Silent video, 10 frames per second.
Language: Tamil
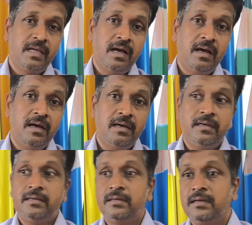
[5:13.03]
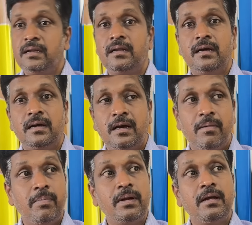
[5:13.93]
தாய் என்ன அங்கே
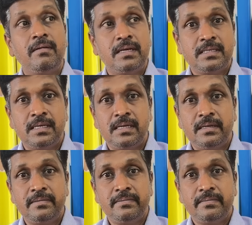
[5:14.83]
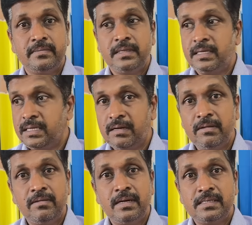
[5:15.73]
கம்பெனிலாம் வேலை செய்கிறேன் இங்கே
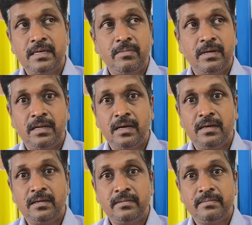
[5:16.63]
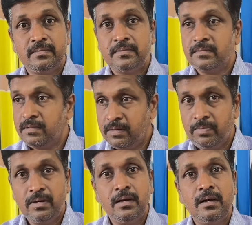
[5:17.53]
வந்து வேலை செய்ய மாட்டியா
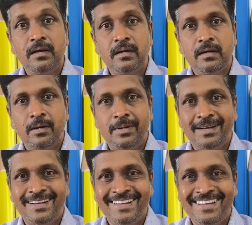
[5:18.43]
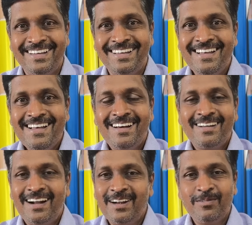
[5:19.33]
வாப்பா அப்படின்ட்டு
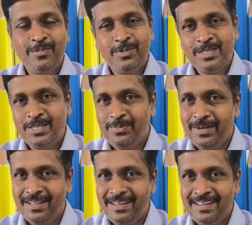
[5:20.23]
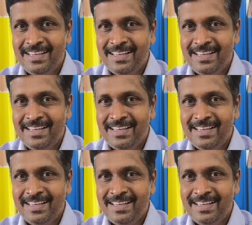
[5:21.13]
இராணுவம் பிடிச்சிட்டு போயிடலாம்